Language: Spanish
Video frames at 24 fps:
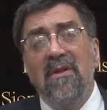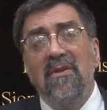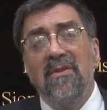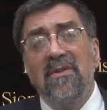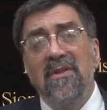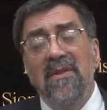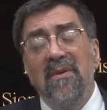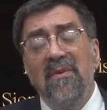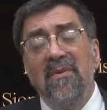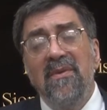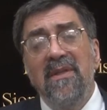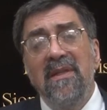los
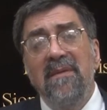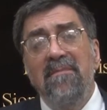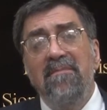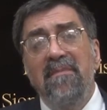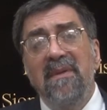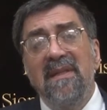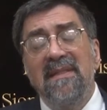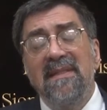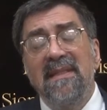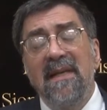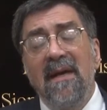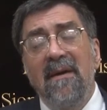Yehudim
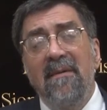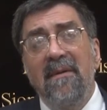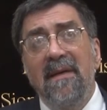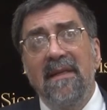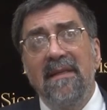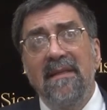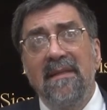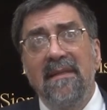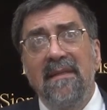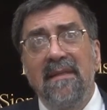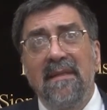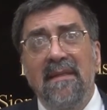
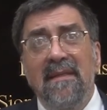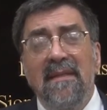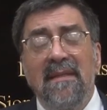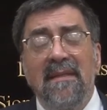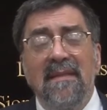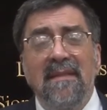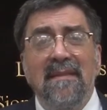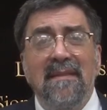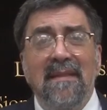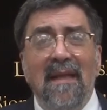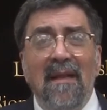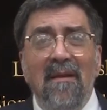pensaban
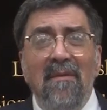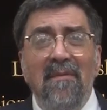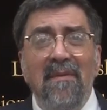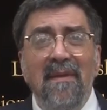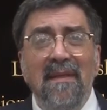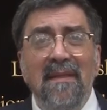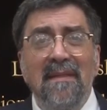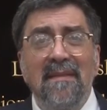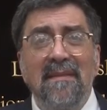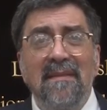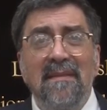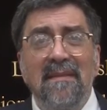tal
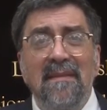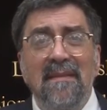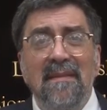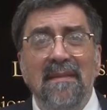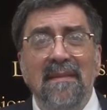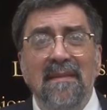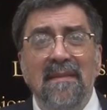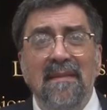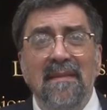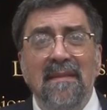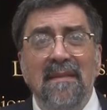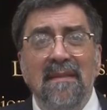vez
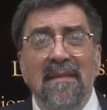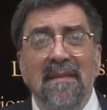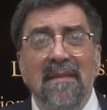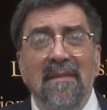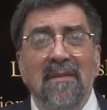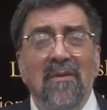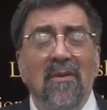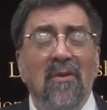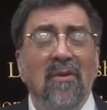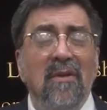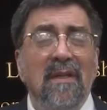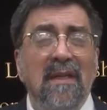
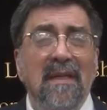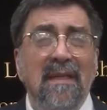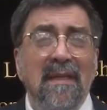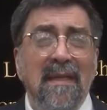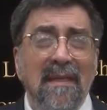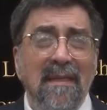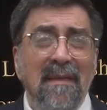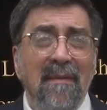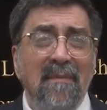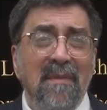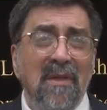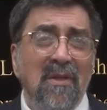nos
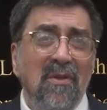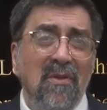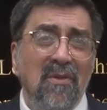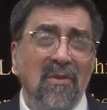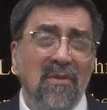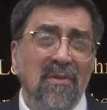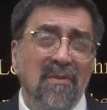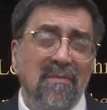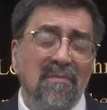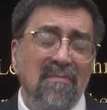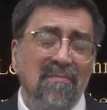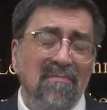quedaría
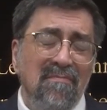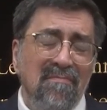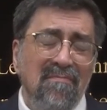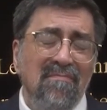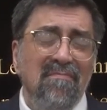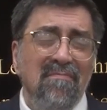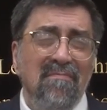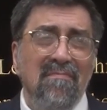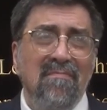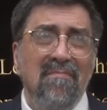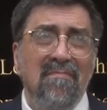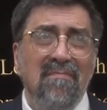mejor
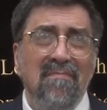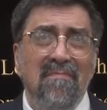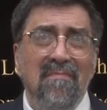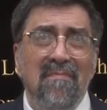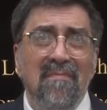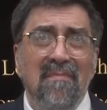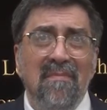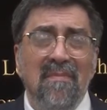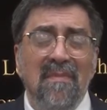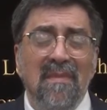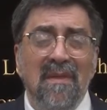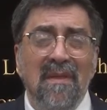
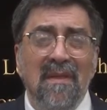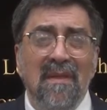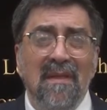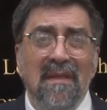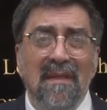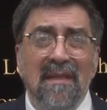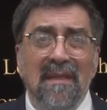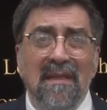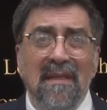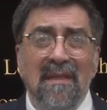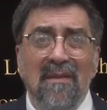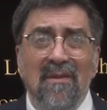
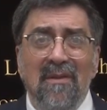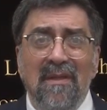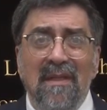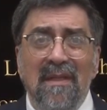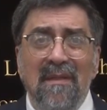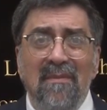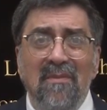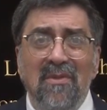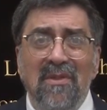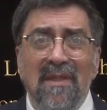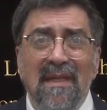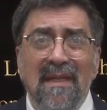que nos
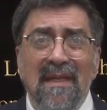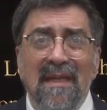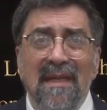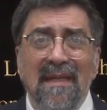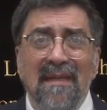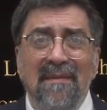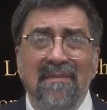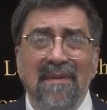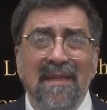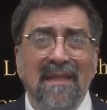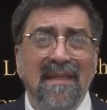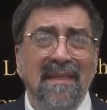quedemos
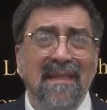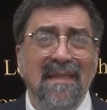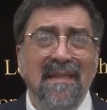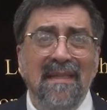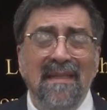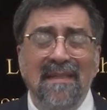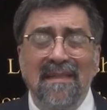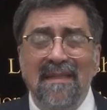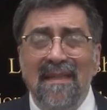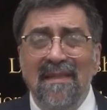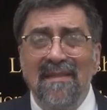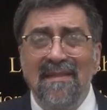acá. ¿Para qué ir
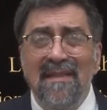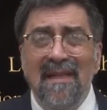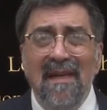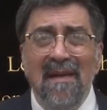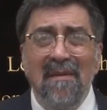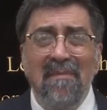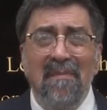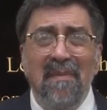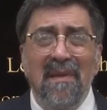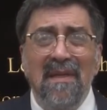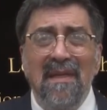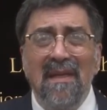hasta
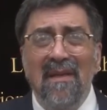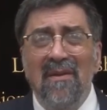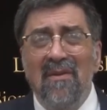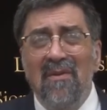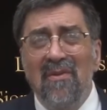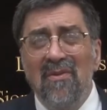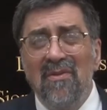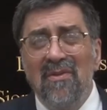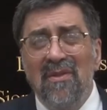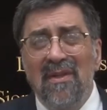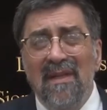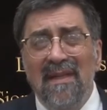allá, pelear
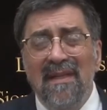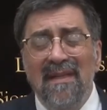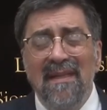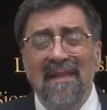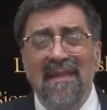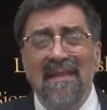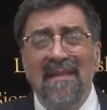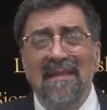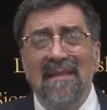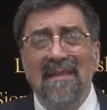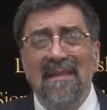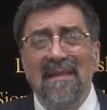con otra
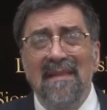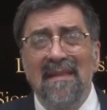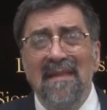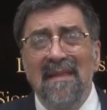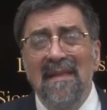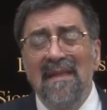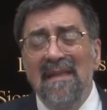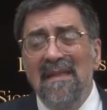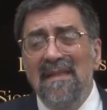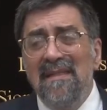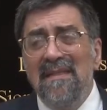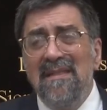gente?
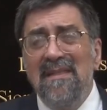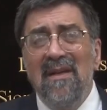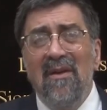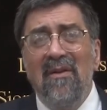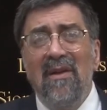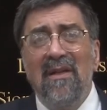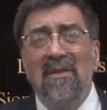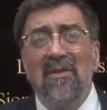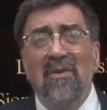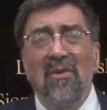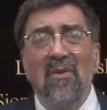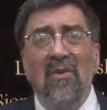Si ya
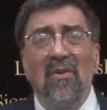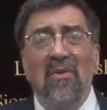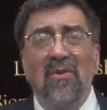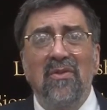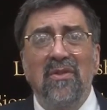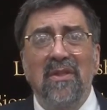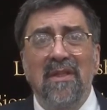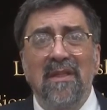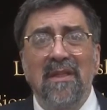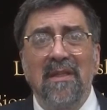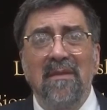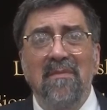ahora todos
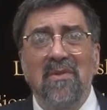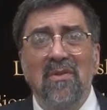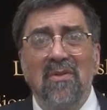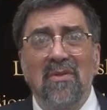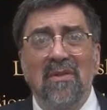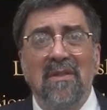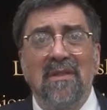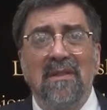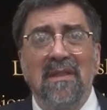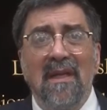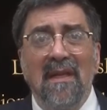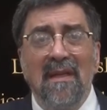los
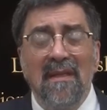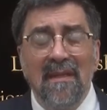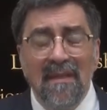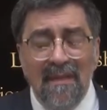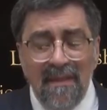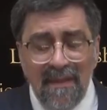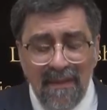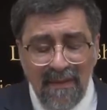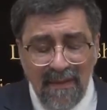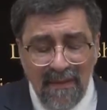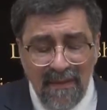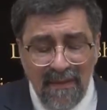egipcios están
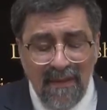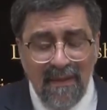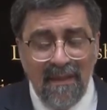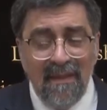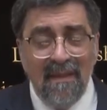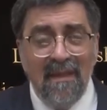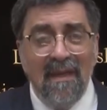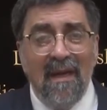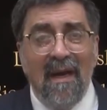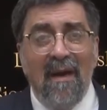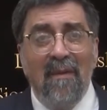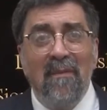
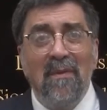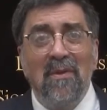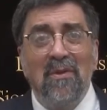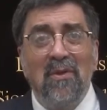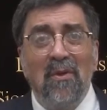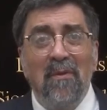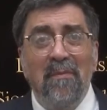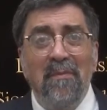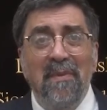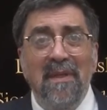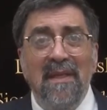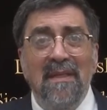a
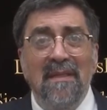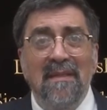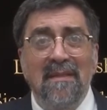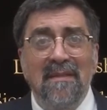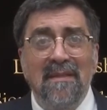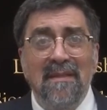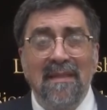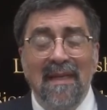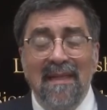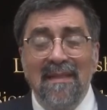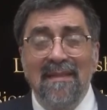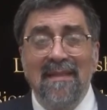nuestros pies,
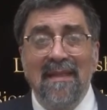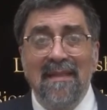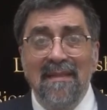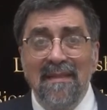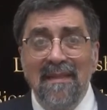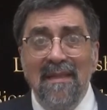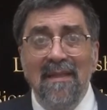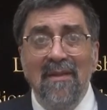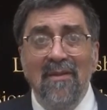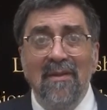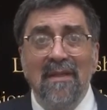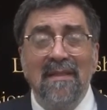ya
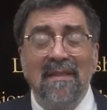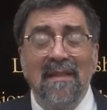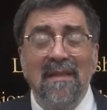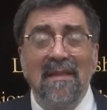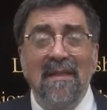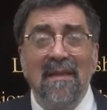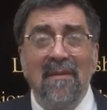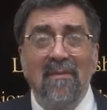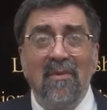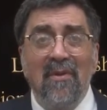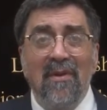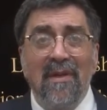entendieron que
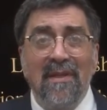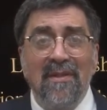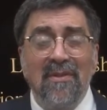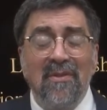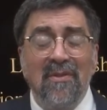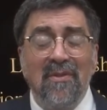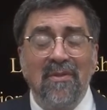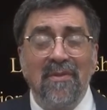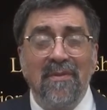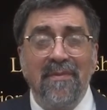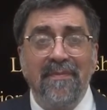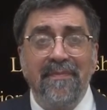teníamos
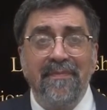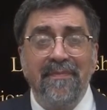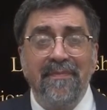razón.